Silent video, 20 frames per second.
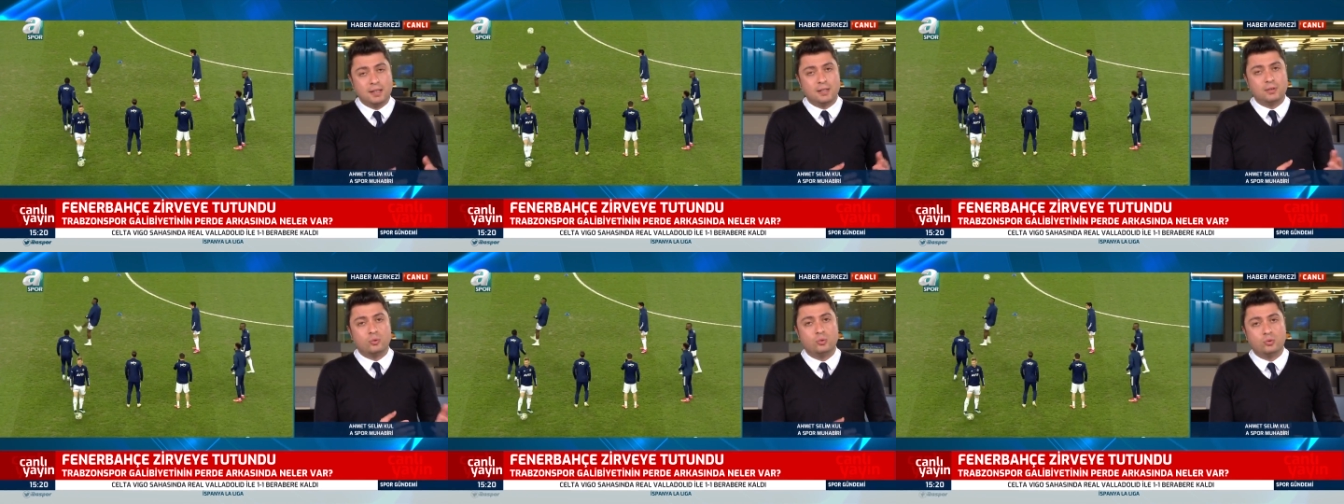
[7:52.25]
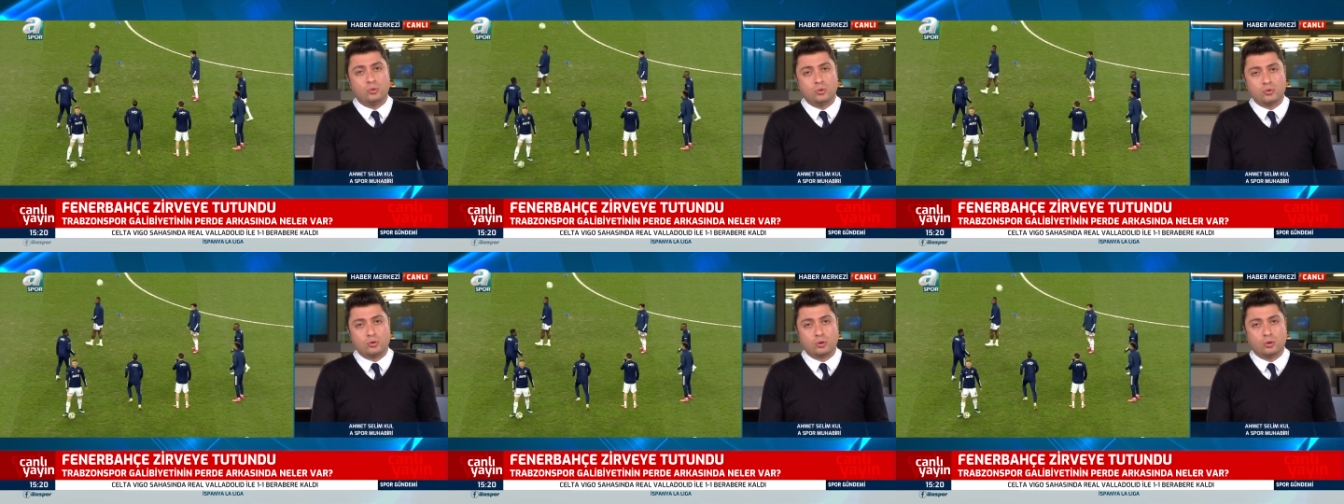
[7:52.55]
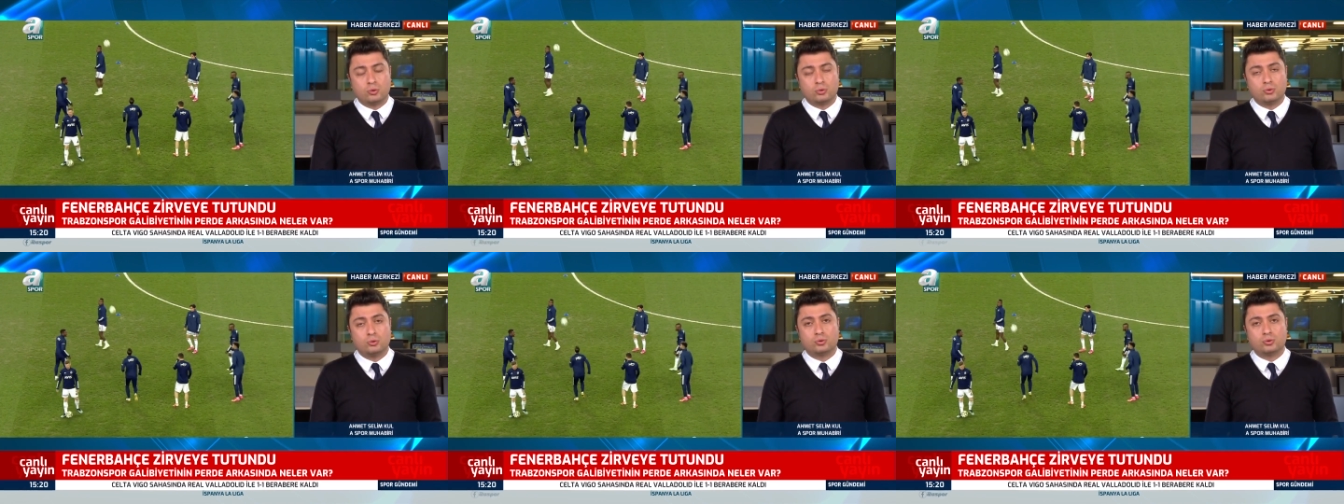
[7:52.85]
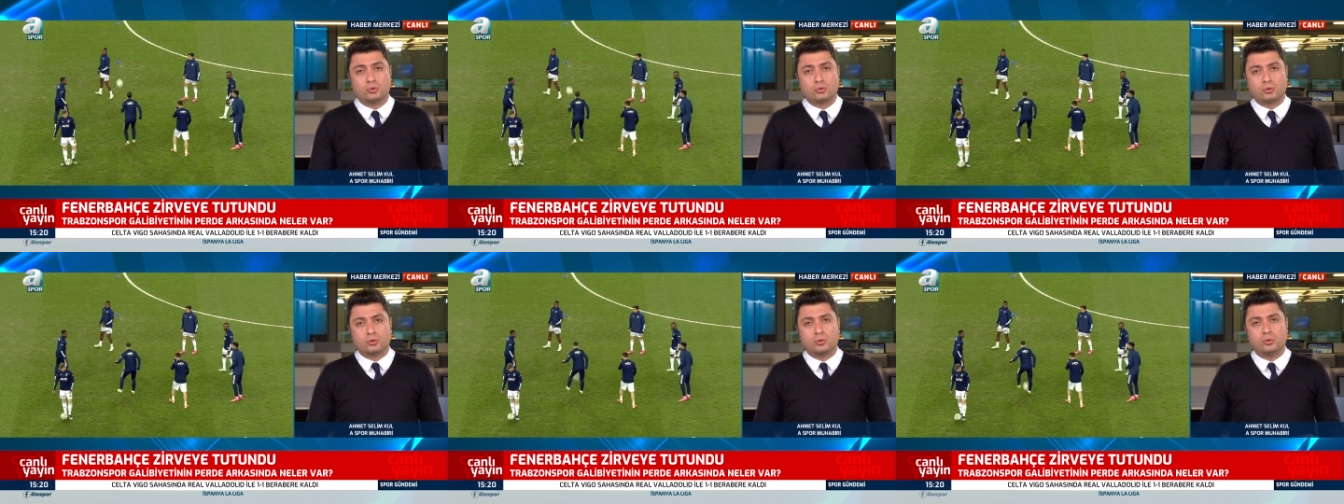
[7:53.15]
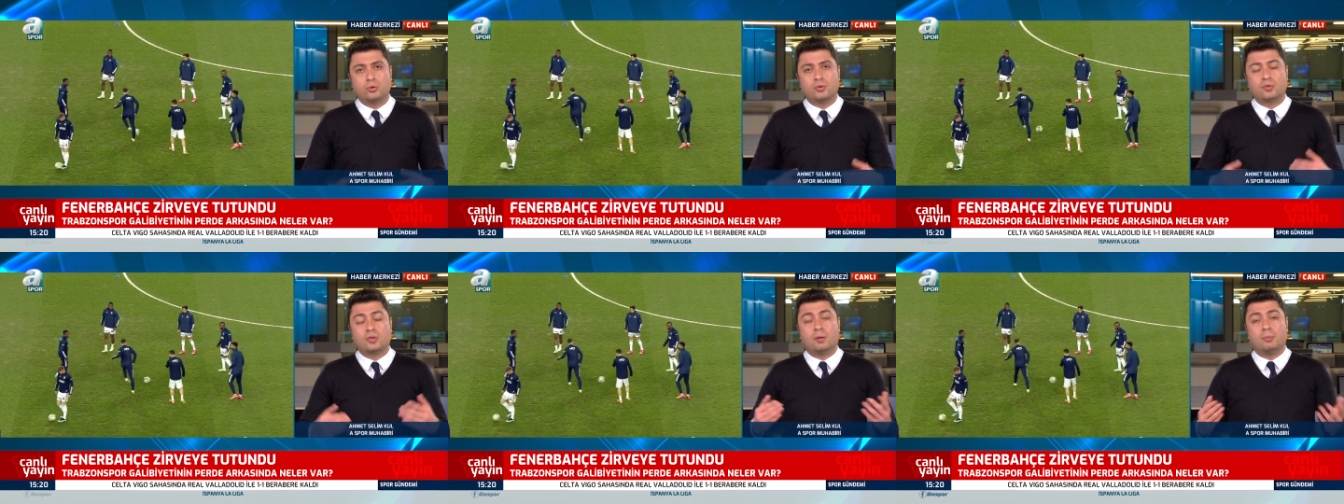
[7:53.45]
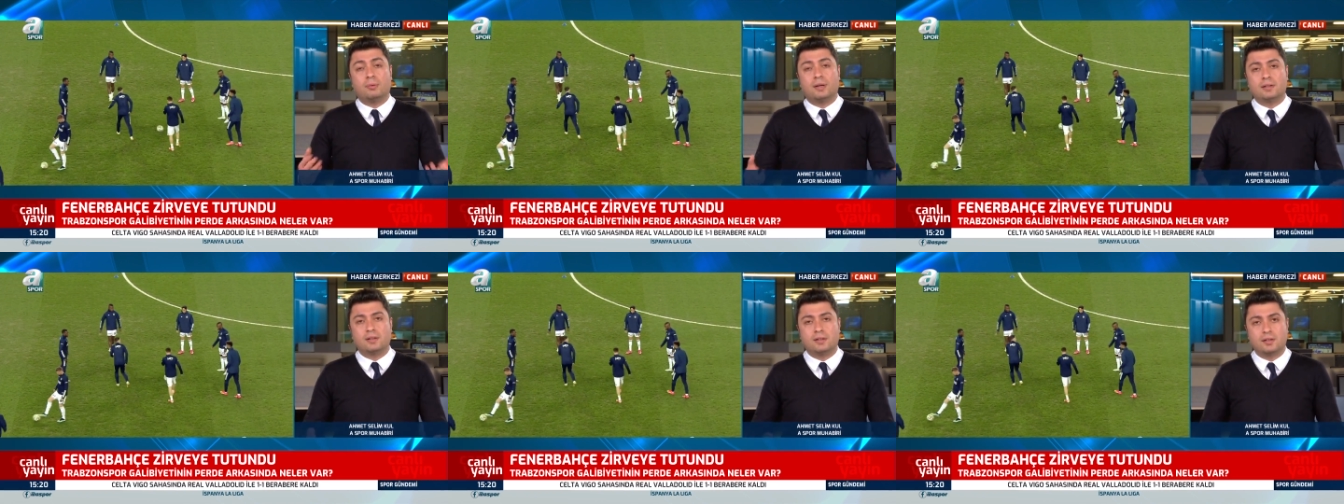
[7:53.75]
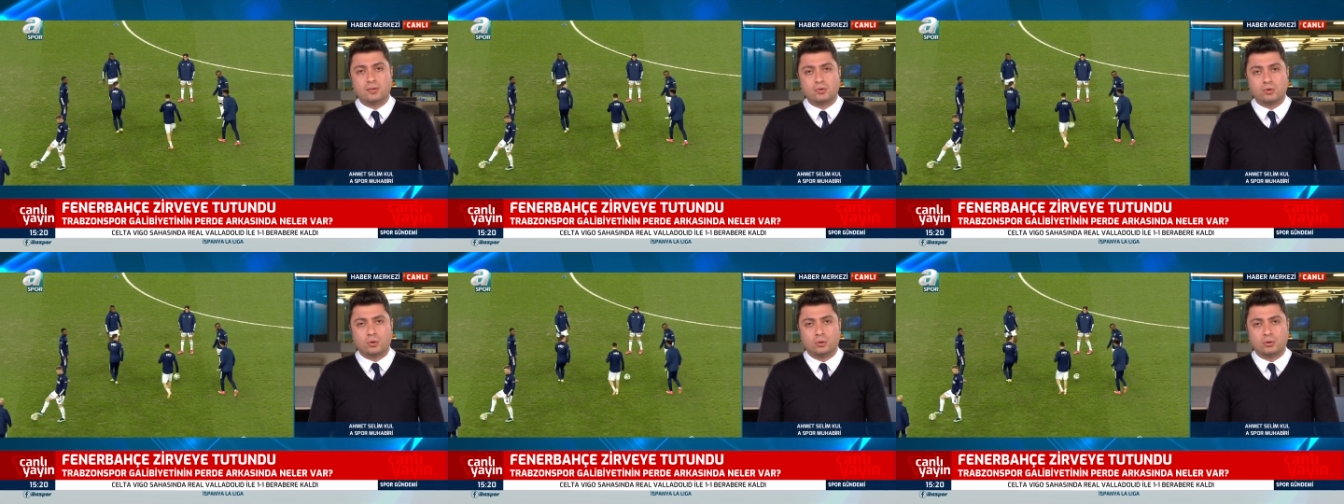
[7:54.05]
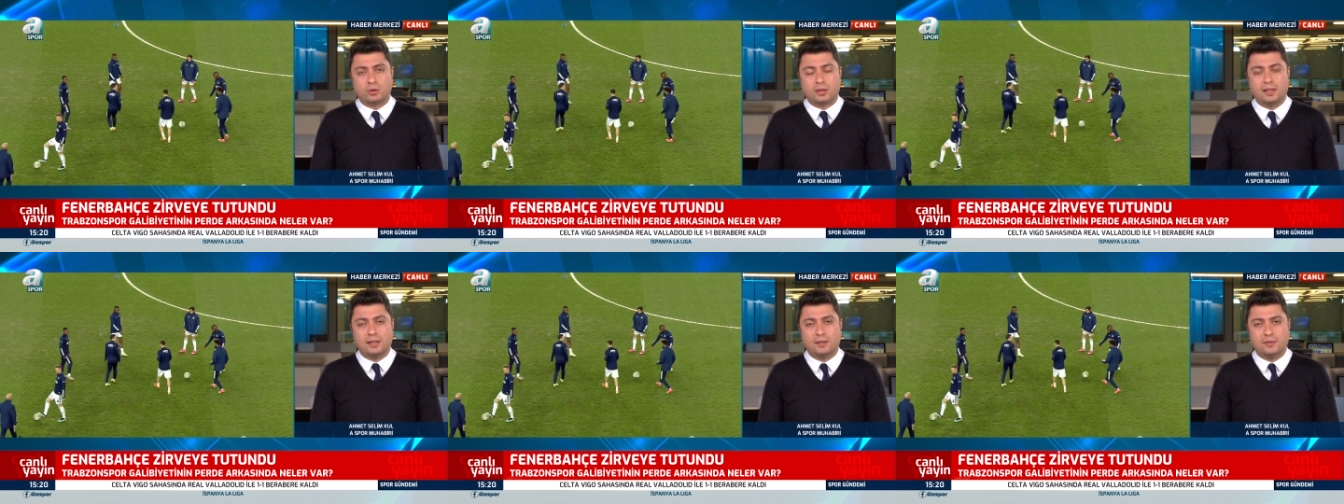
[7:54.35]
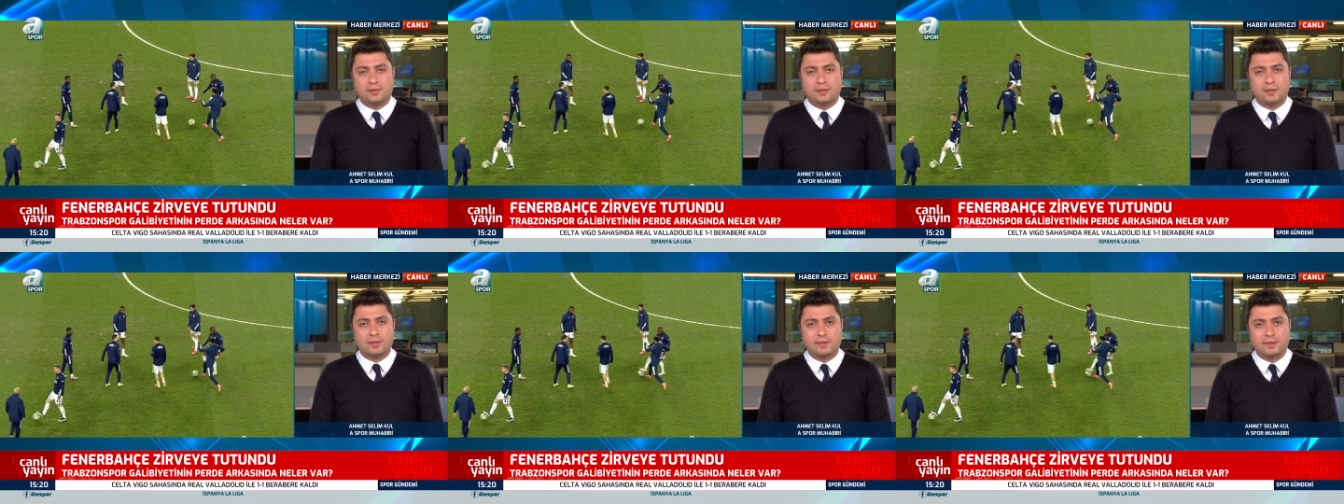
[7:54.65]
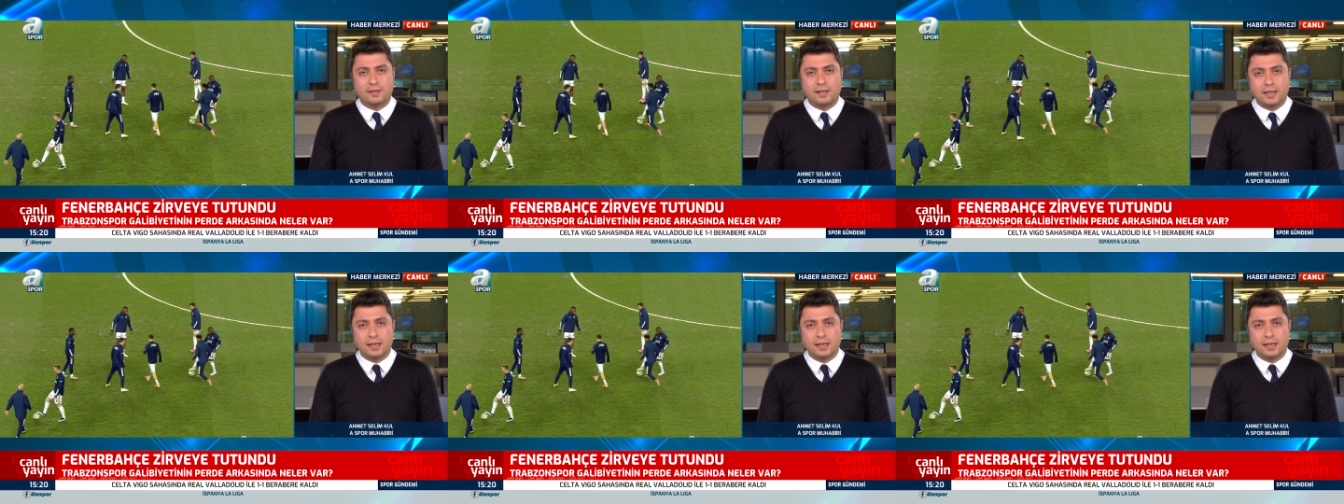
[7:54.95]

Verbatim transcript: yüzü çok düşüktü. Samandıra çok keyifsizdi.